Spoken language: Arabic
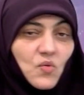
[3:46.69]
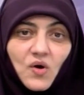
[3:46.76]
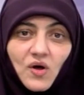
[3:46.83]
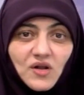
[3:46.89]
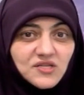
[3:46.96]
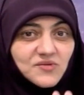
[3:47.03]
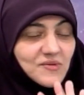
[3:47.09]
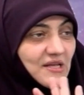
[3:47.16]

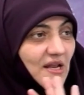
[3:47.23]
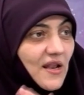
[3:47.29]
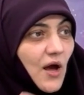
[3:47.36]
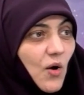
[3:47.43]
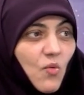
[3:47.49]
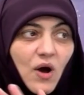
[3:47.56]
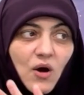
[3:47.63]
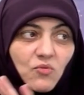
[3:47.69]
وخلاص
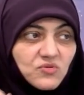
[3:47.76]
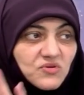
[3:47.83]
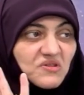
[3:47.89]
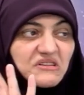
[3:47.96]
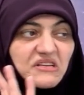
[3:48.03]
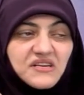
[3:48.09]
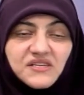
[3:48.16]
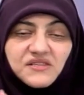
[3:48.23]
بيطلعوها
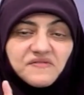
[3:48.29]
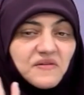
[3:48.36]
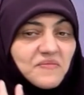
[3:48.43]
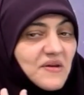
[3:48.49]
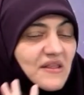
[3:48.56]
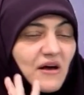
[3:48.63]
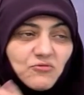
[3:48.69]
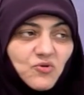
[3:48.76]
وتدرس في
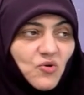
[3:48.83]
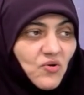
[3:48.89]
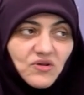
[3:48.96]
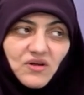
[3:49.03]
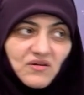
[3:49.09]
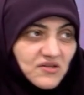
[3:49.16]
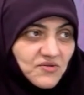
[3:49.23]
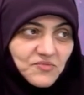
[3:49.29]
البيت او
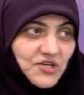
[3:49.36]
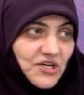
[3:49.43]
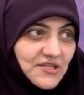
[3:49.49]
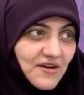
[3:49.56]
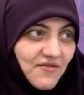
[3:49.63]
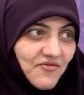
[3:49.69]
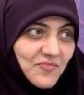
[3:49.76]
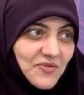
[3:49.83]
تقعد خلاص مش
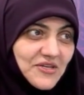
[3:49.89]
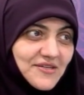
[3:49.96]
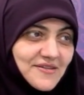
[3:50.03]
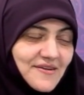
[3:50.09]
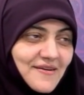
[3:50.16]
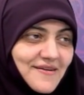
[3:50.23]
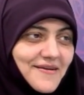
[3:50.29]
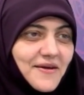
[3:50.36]
عايزينها في المدرسه